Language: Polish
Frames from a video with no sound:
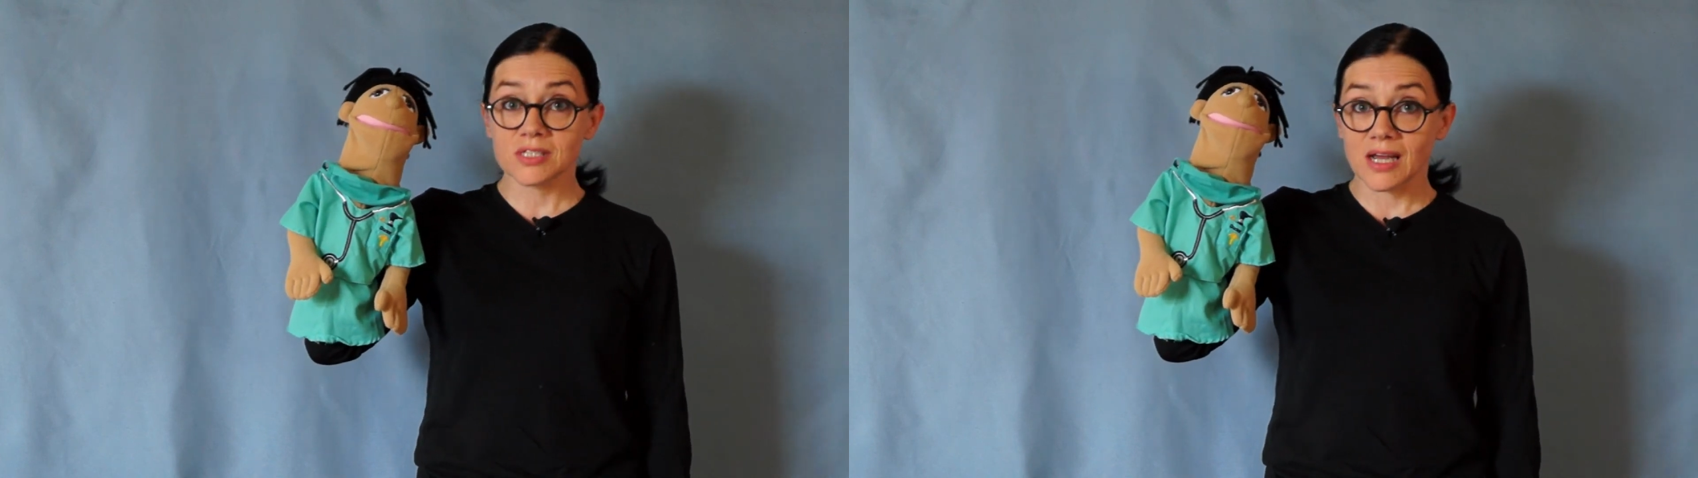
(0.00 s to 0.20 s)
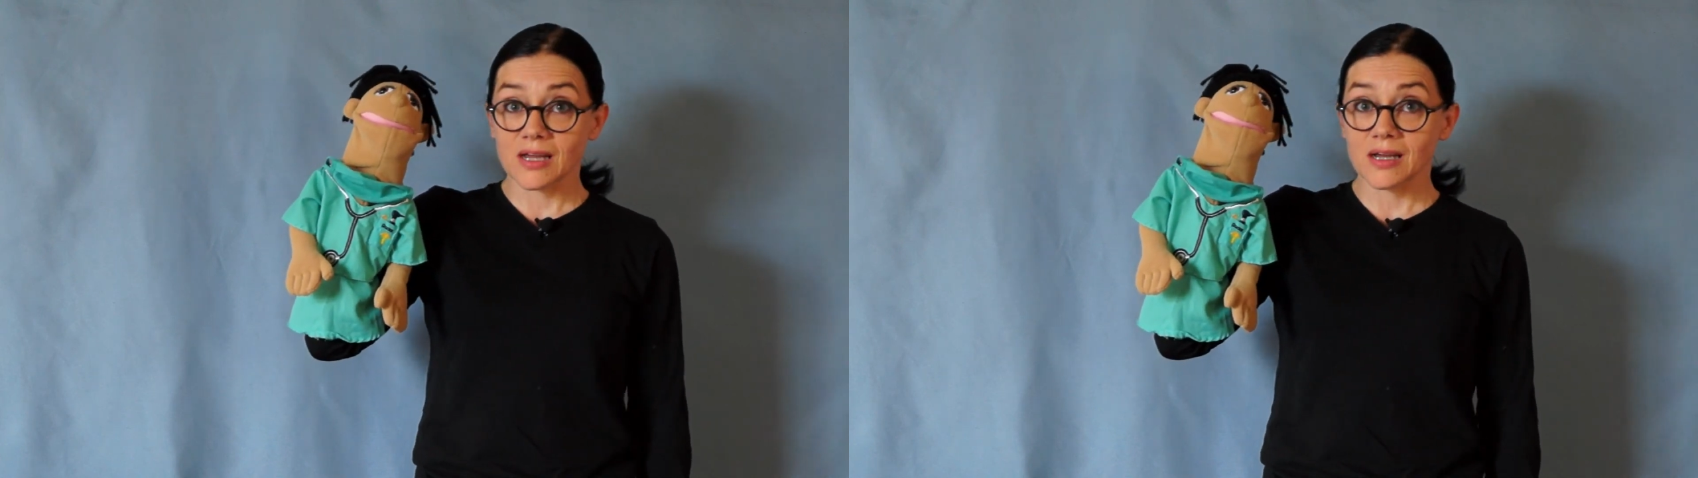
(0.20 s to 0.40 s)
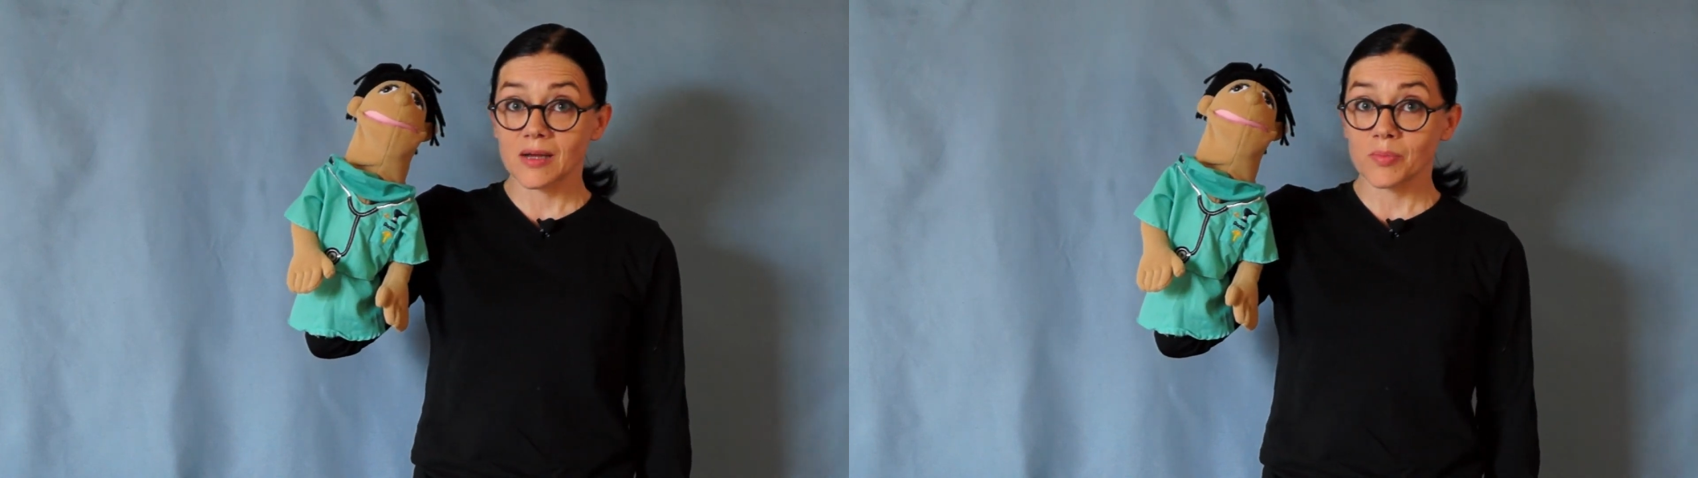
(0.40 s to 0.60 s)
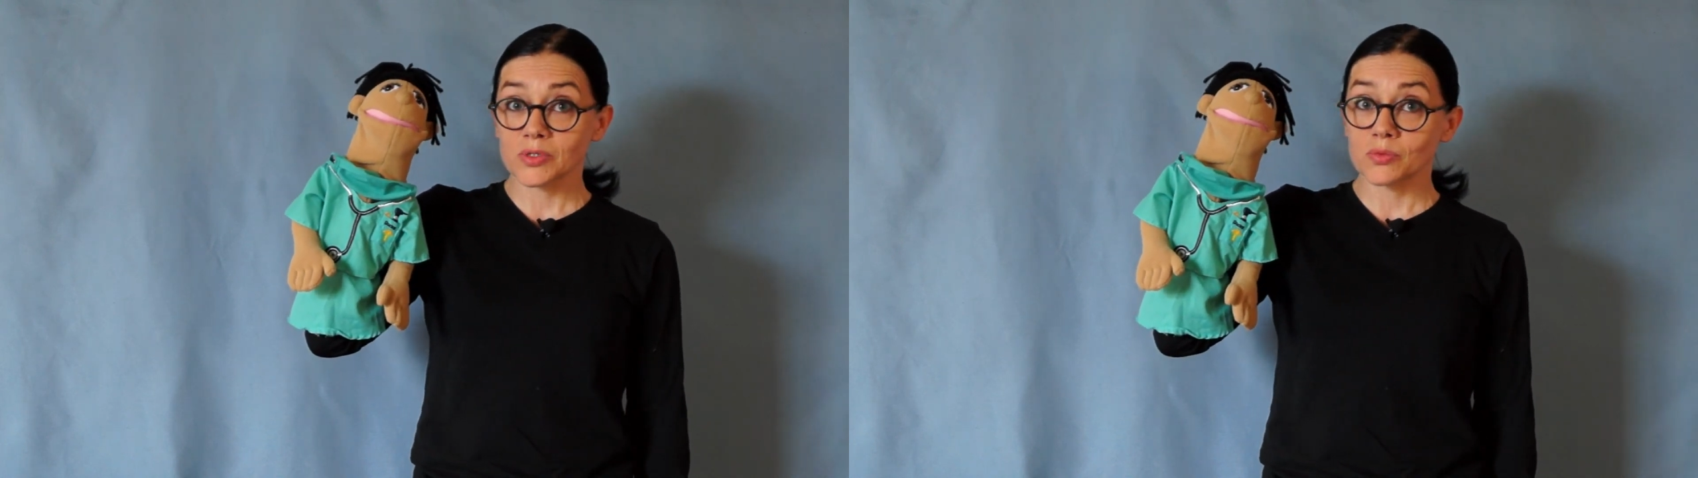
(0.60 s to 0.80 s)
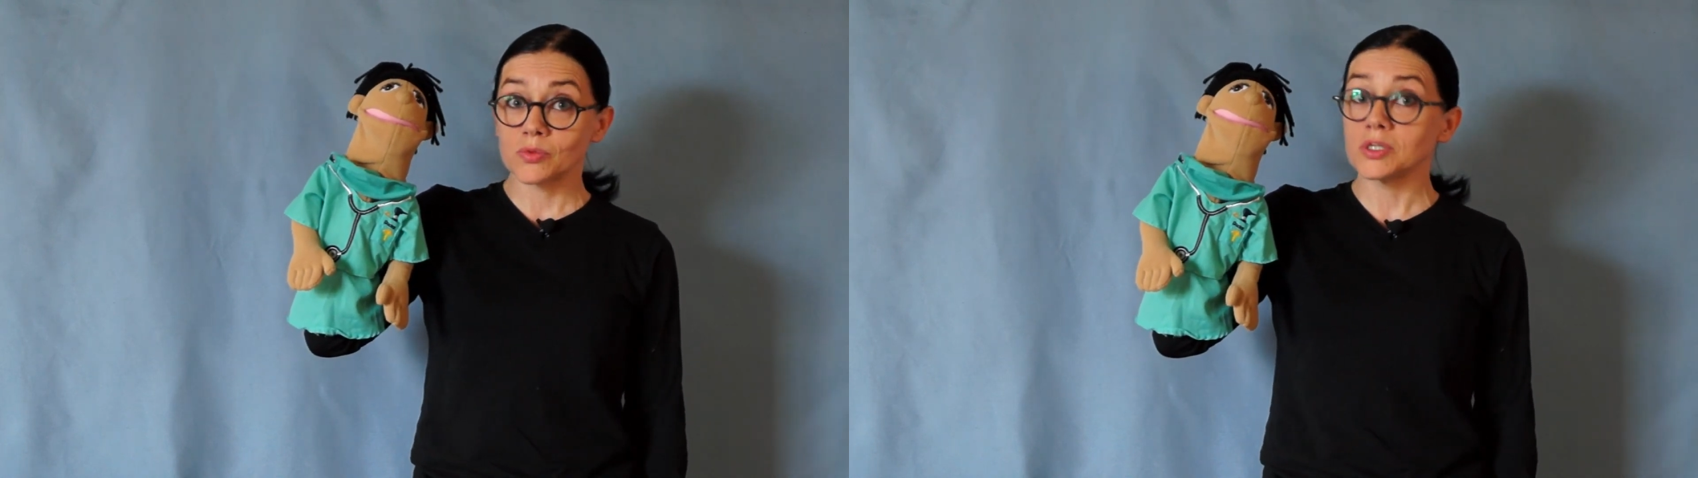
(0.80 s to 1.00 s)
stara,
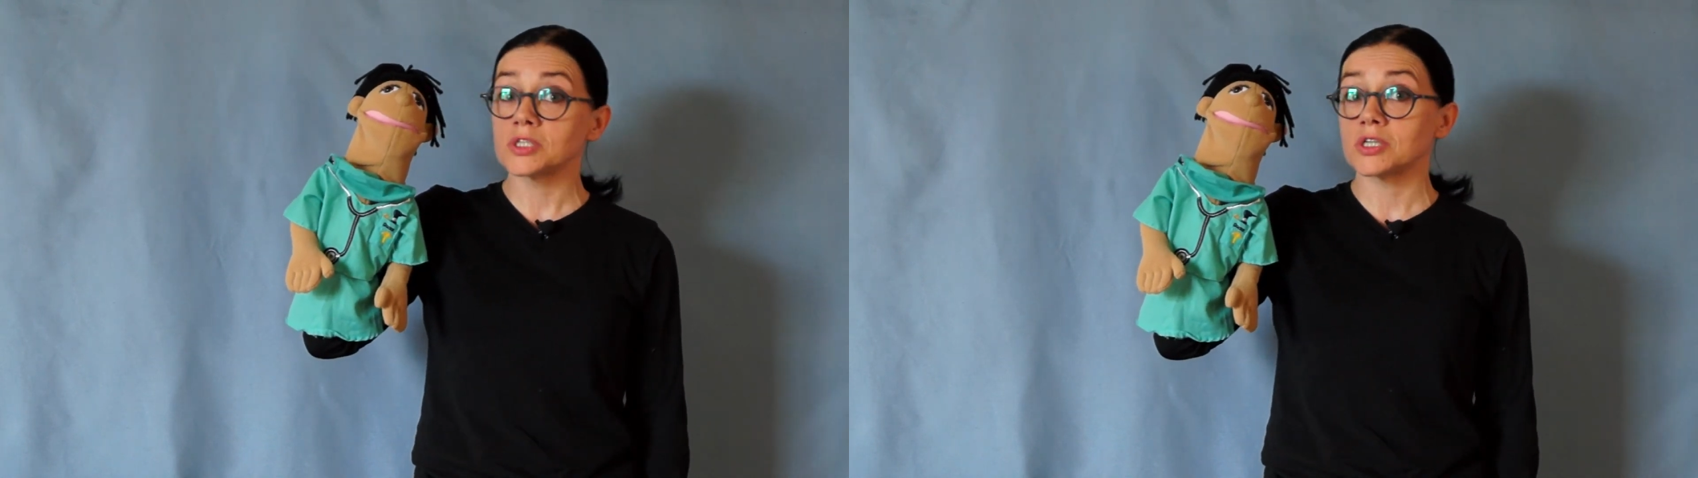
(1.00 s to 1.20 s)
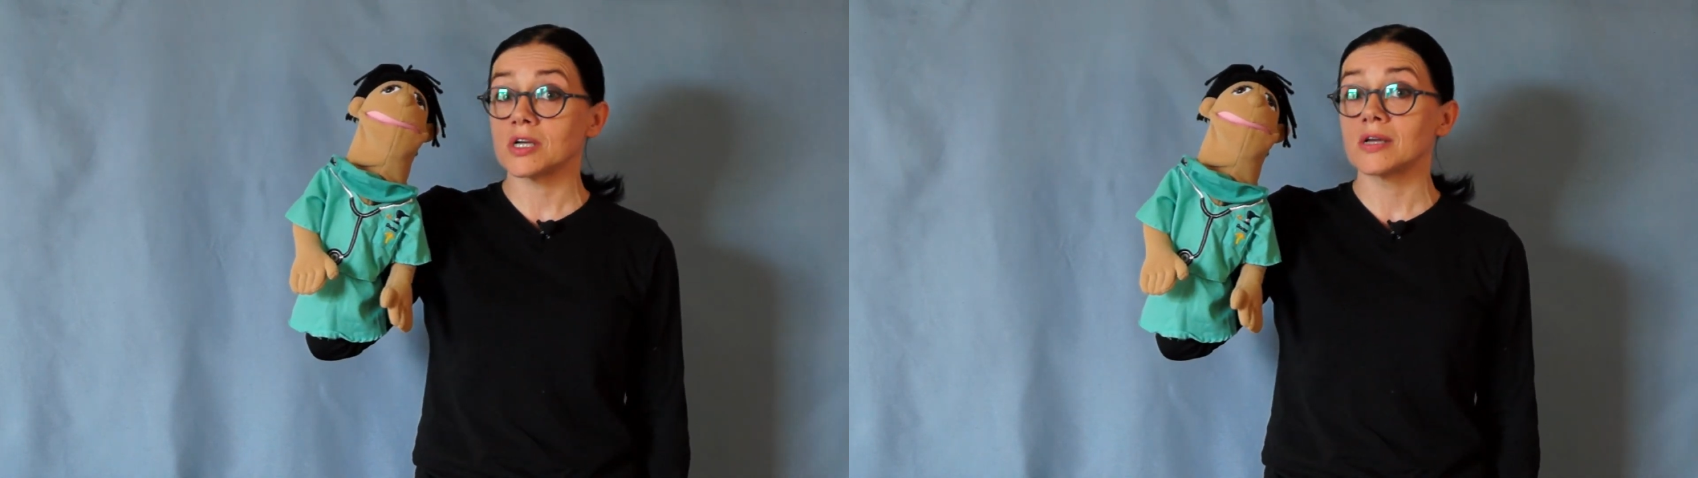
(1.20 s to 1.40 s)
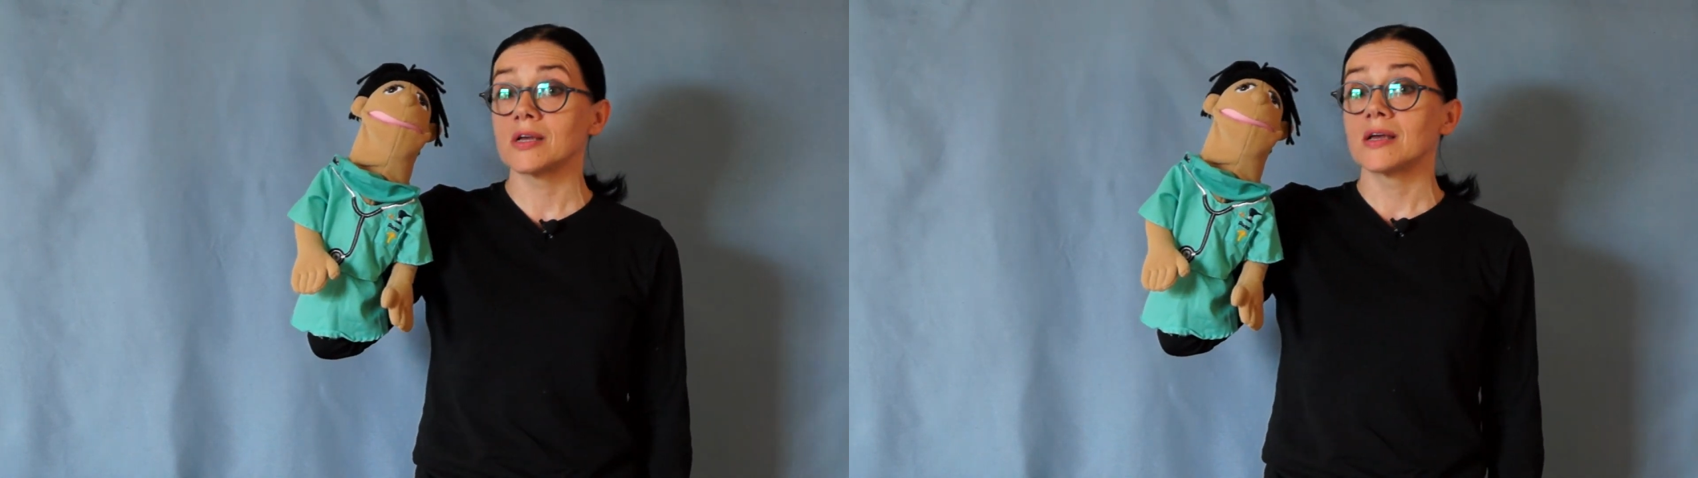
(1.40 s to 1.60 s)
posługuje się